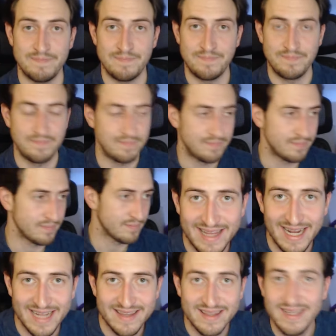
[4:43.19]
Ed infine la
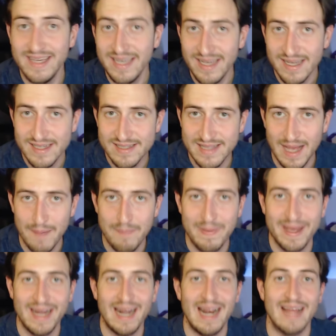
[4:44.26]
lettera T sta
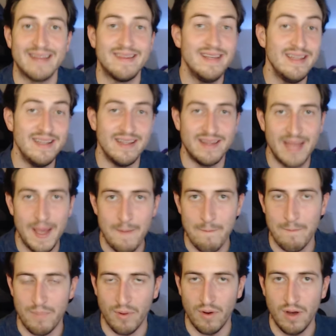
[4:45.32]
per la T di
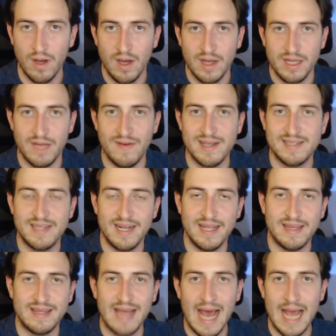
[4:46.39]
tempo, deve
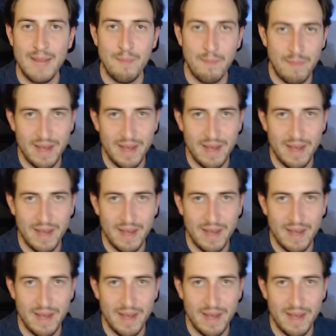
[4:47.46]
essere time